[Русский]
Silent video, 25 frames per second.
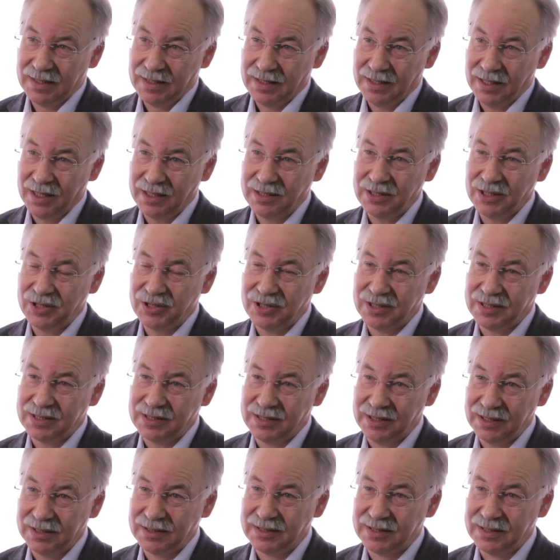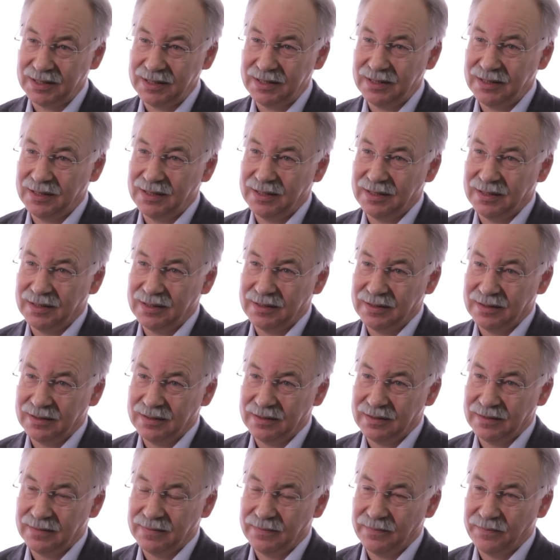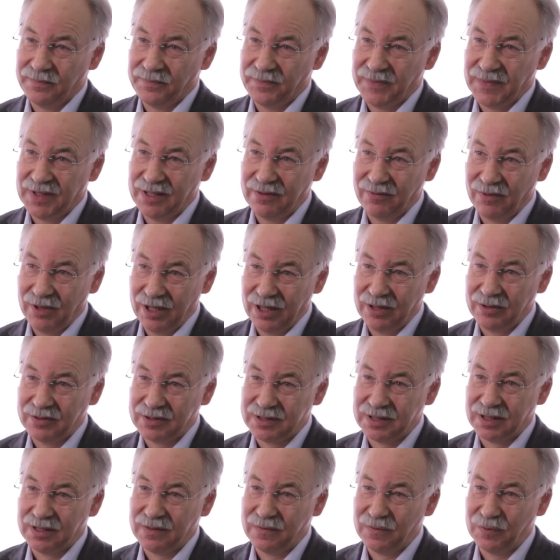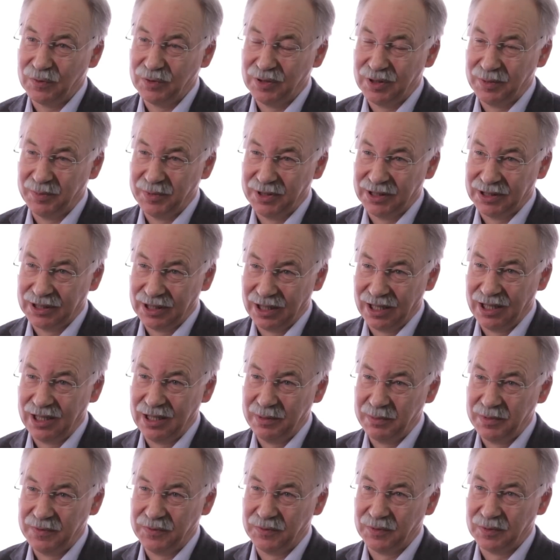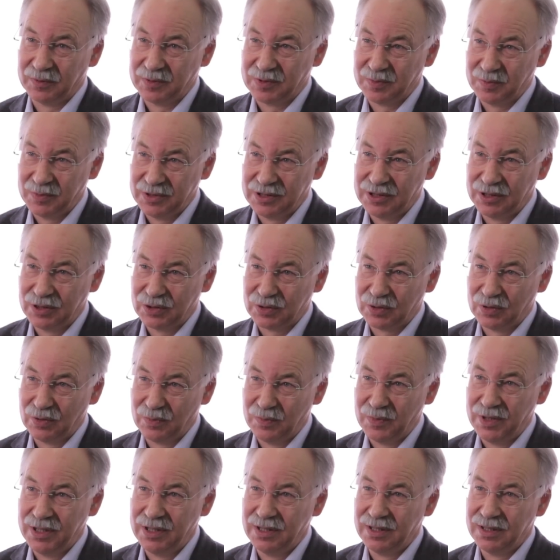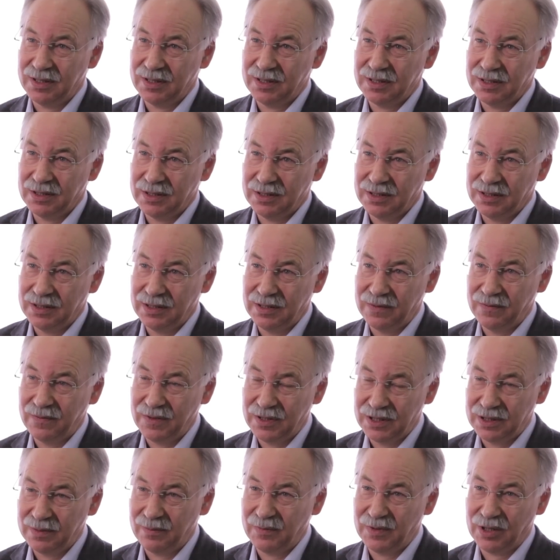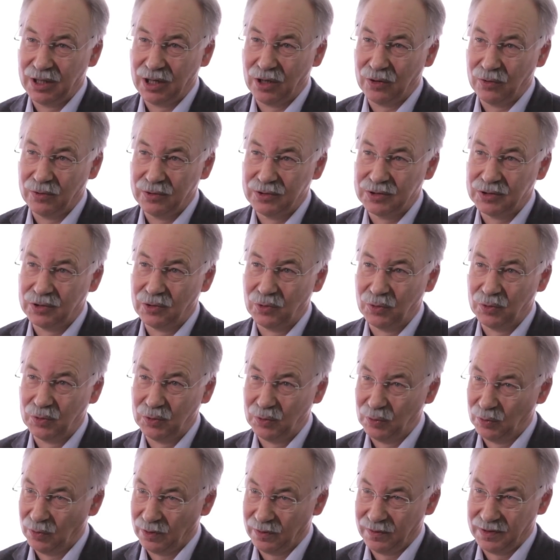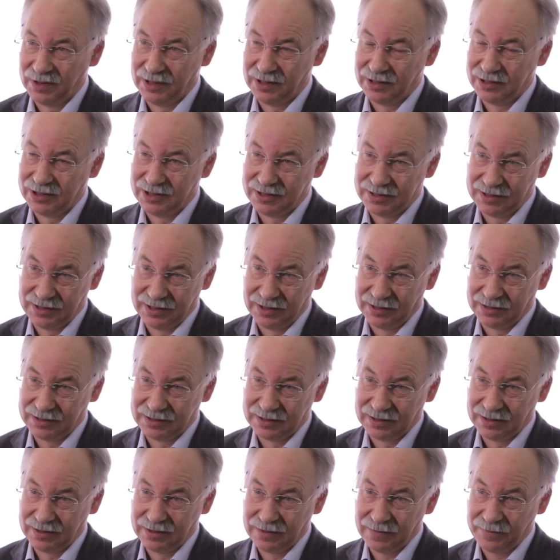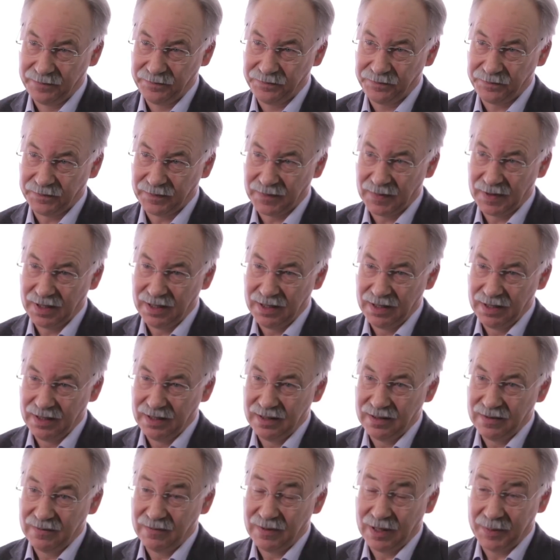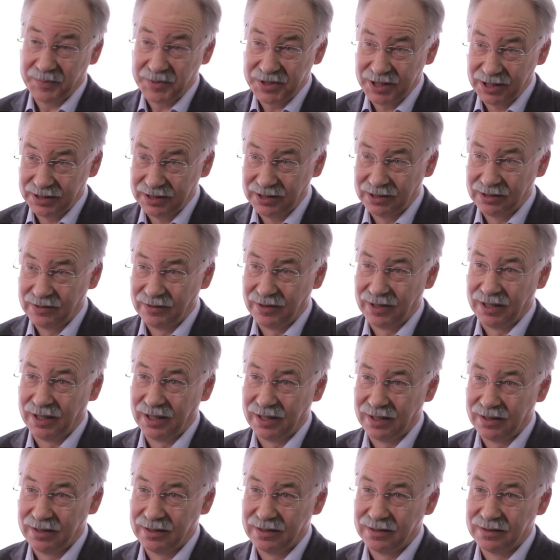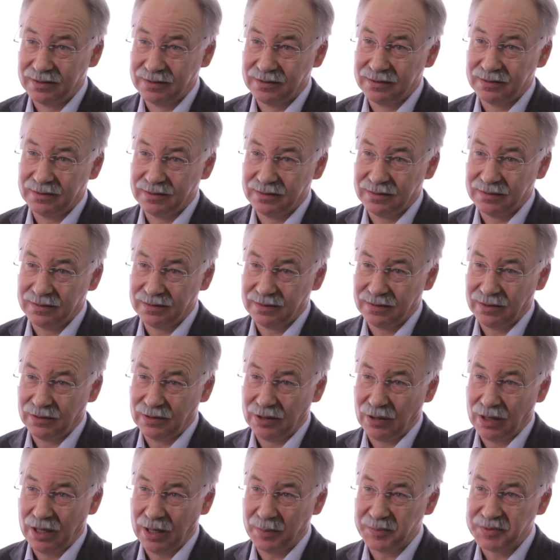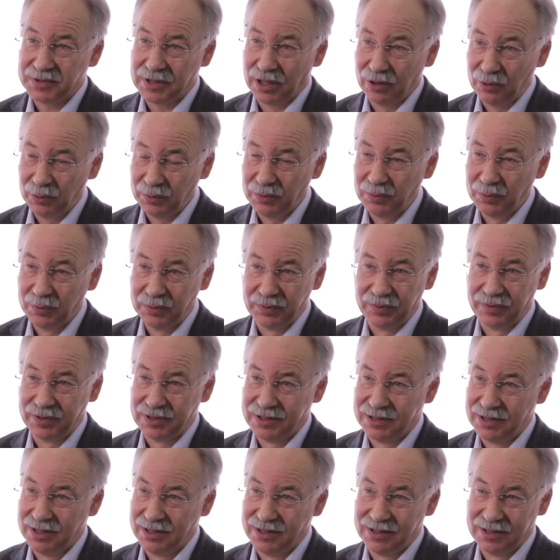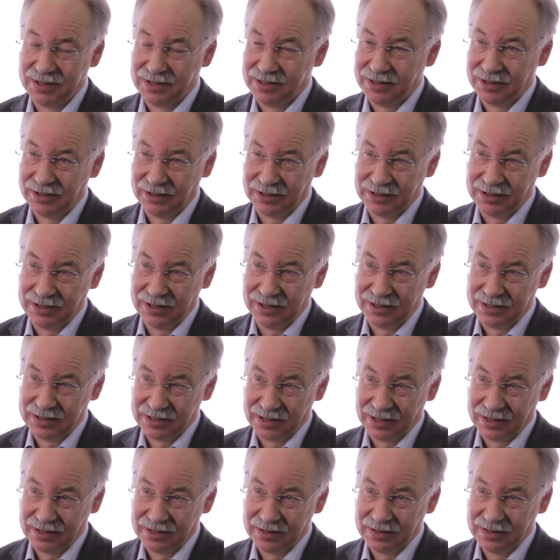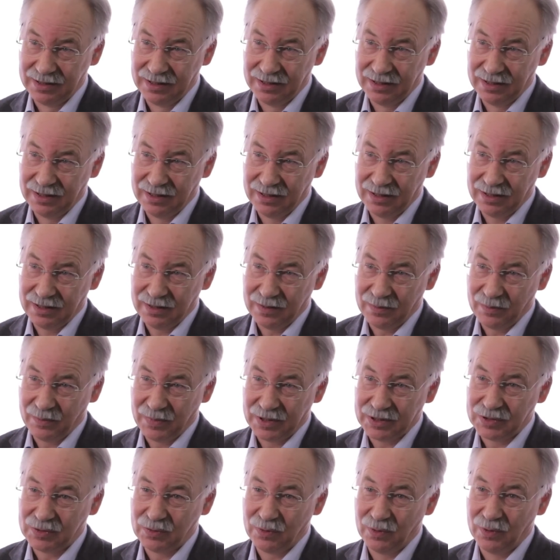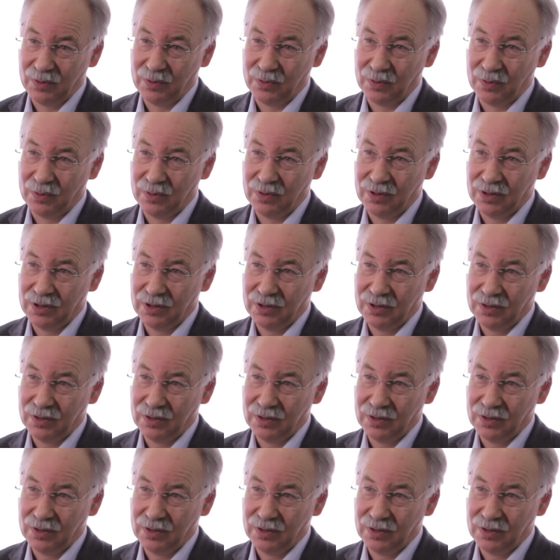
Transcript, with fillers: Эти частицы являются фундаментальными в том смысле, что мы не видим никакой структуры в этих частицах. Вообще-то говоря, абсолютно утверждение сделать нельзя, поскольку